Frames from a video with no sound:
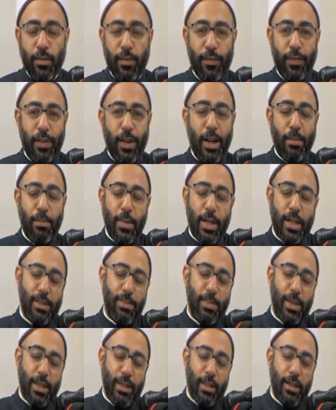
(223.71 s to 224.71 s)
فلما
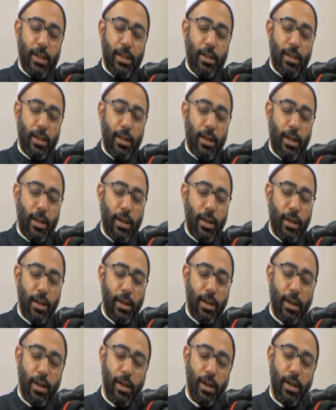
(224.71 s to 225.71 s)
اثبتنا
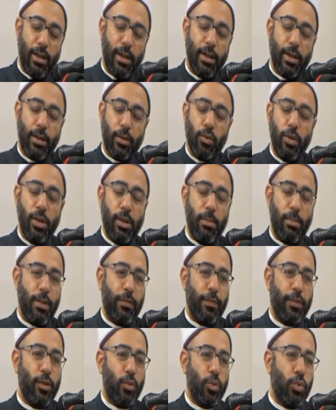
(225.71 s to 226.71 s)
أن كل
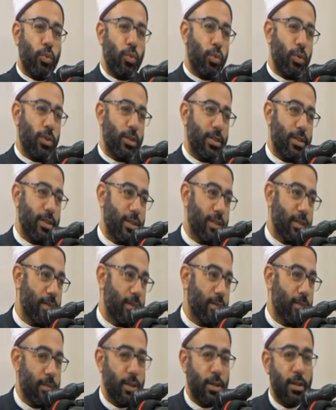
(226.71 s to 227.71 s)
ما في الوجود
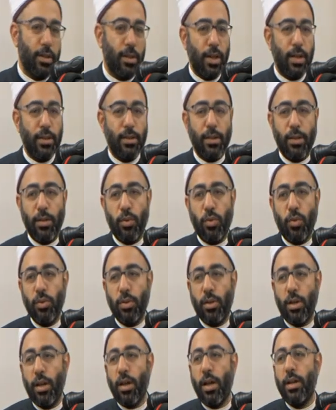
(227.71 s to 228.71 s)
من أثر
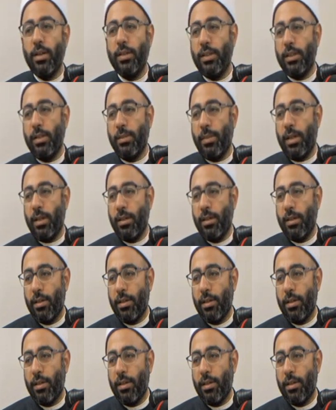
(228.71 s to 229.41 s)
القدرة القديمة